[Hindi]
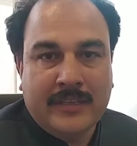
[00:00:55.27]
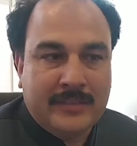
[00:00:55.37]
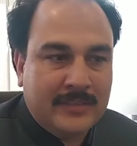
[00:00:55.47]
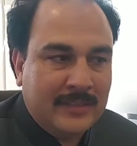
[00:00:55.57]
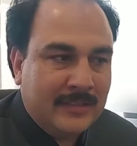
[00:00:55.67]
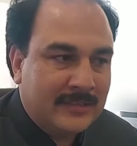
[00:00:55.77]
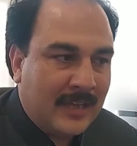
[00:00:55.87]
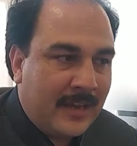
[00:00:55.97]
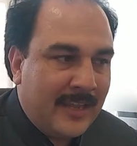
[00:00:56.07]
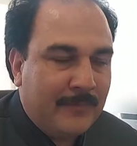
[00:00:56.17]
इस
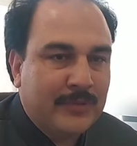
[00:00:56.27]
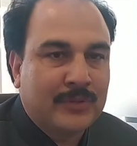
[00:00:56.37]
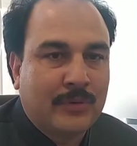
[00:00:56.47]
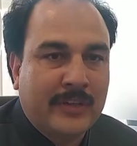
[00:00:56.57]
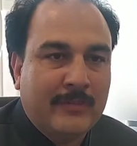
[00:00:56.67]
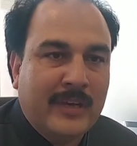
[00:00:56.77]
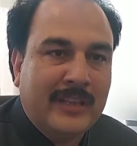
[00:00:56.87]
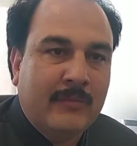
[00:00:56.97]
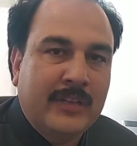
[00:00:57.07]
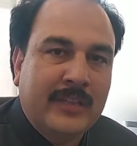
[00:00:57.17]
सारे एपिसोड के
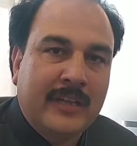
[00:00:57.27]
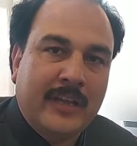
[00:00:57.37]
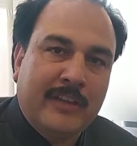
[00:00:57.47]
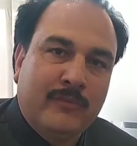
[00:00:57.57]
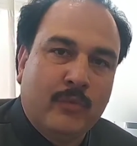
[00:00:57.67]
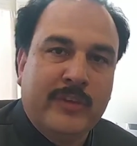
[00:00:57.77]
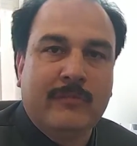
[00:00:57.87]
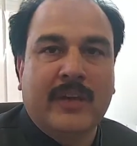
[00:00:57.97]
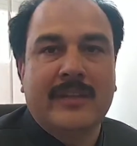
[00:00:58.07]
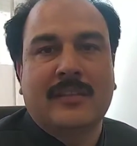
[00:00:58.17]
बाद हमने देखा कि वो भी
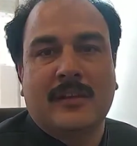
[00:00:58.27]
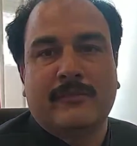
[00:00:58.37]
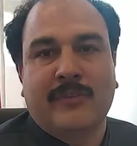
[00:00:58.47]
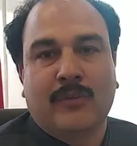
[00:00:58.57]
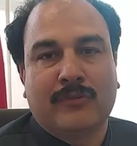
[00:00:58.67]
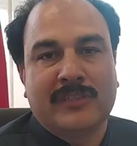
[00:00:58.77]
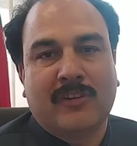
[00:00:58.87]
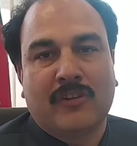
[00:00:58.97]
हमारी तरफ है और वो इस